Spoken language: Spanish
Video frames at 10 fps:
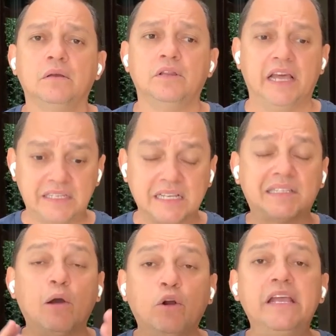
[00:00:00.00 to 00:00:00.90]
de esas
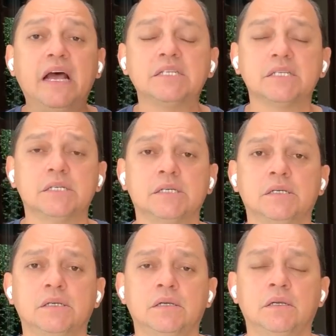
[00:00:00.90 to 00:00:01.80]
teorías.
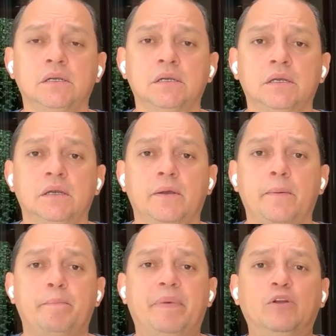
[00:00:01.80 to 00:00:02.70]

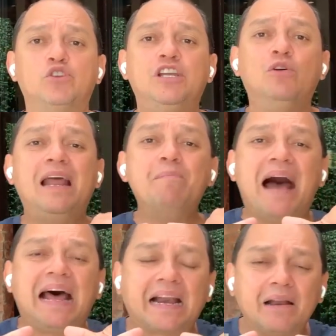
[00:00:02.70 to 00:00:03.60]
Pero si no le,
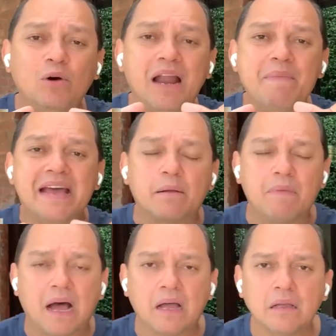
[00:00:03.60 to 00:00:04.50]
mar, no le
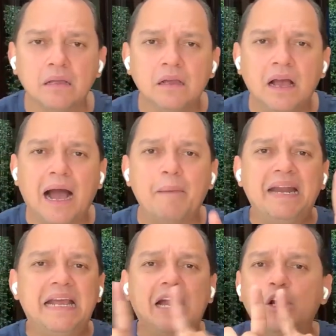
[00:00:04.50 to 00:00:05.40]
merma,
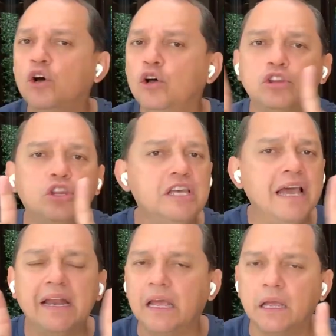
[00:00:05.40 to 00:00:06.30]
América no
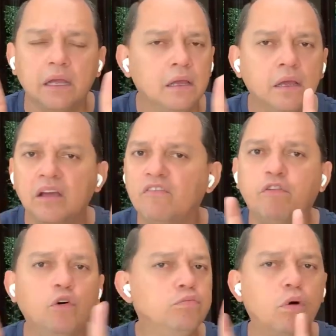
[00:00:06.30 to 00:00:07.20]
tiene
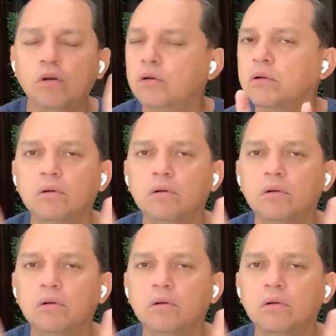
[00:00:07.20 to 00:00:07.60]
fútbol